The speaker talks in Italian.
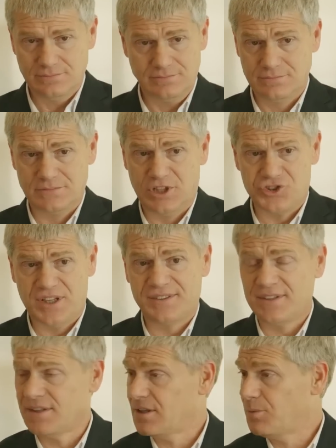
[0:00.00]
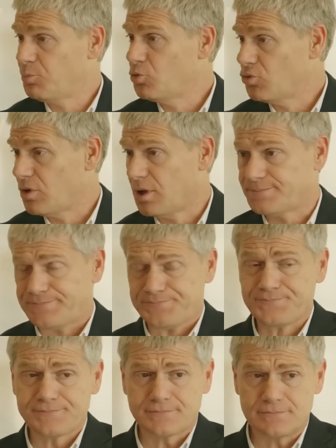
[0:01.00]
necessita di più, no?
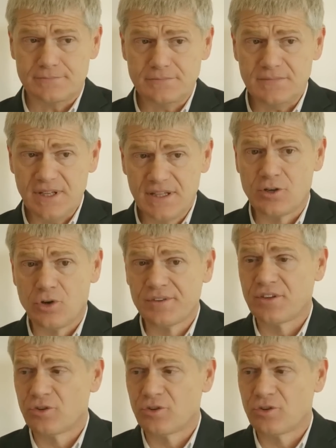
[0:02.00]
Che cosa